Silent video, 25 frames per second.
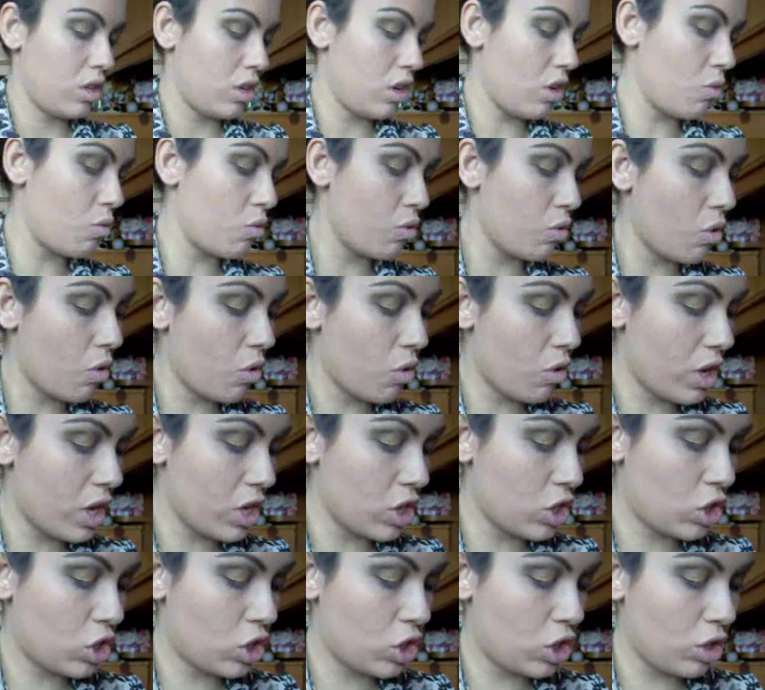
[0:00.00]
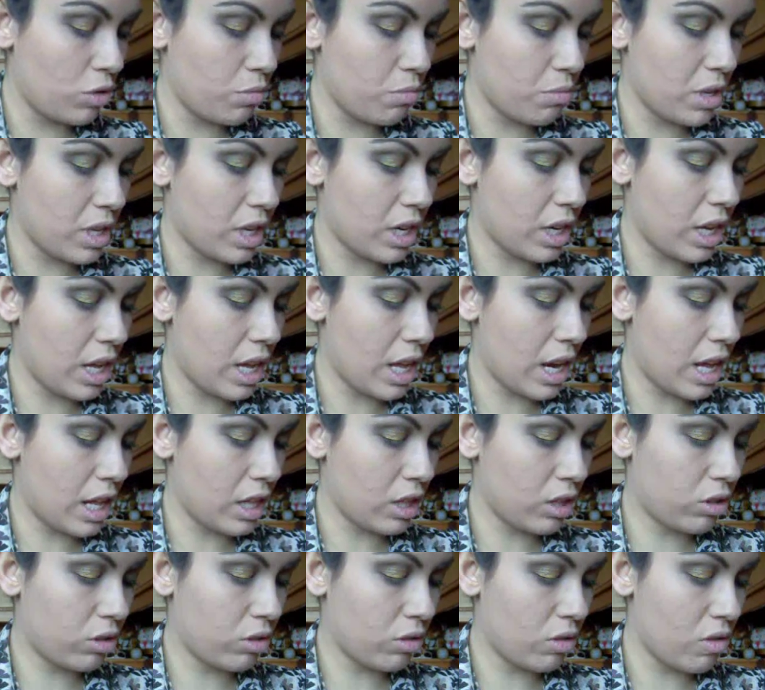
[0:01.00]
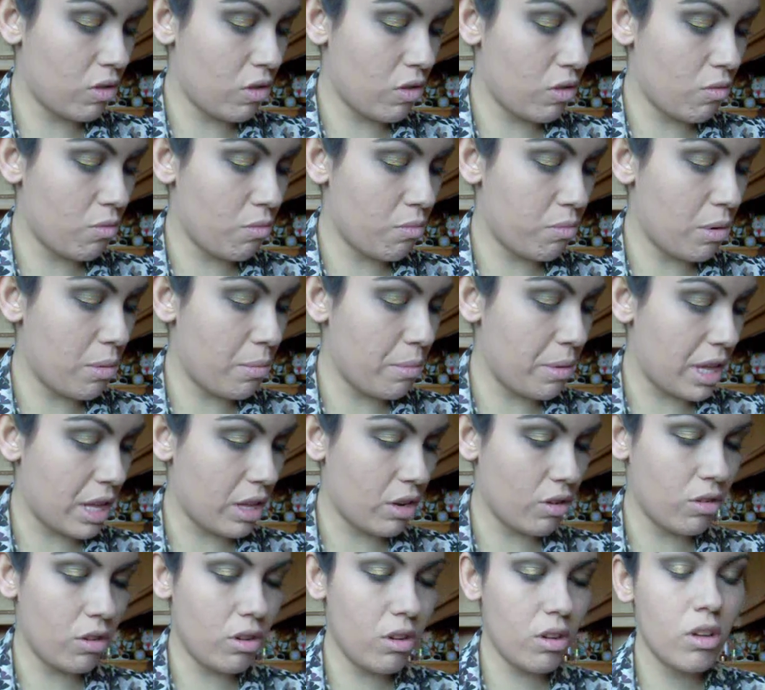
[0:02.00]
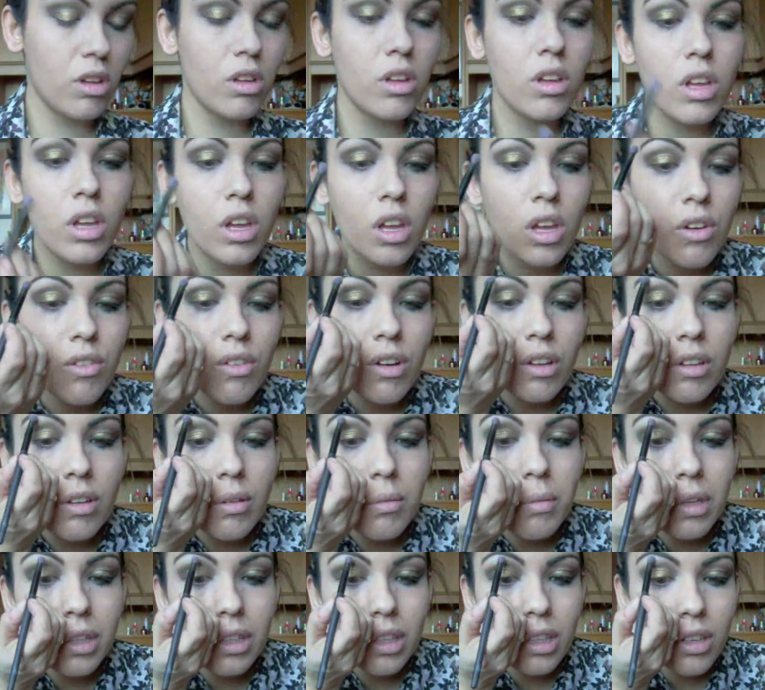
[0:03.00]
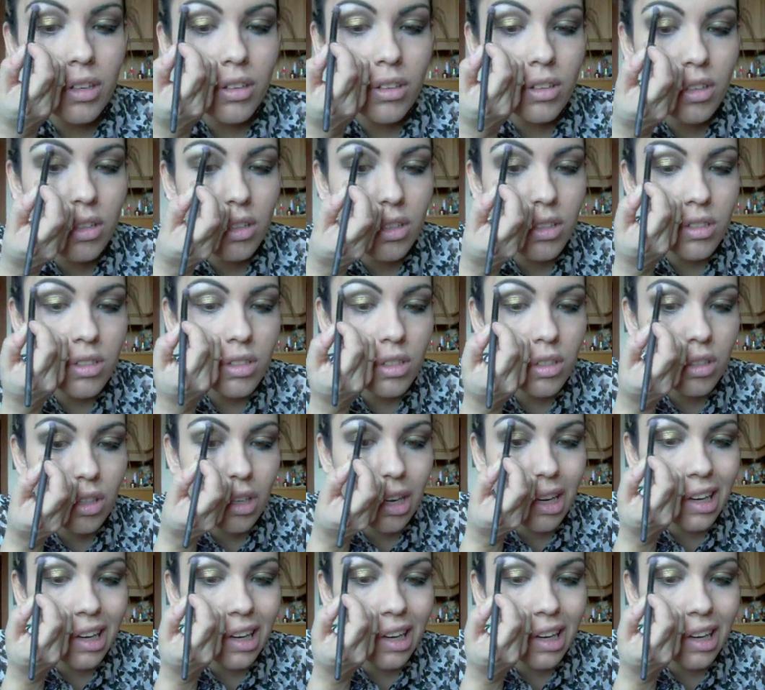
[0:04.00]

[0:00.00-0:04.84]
che uno è shimmer e l'altro un po' meno vado a metterlo sotto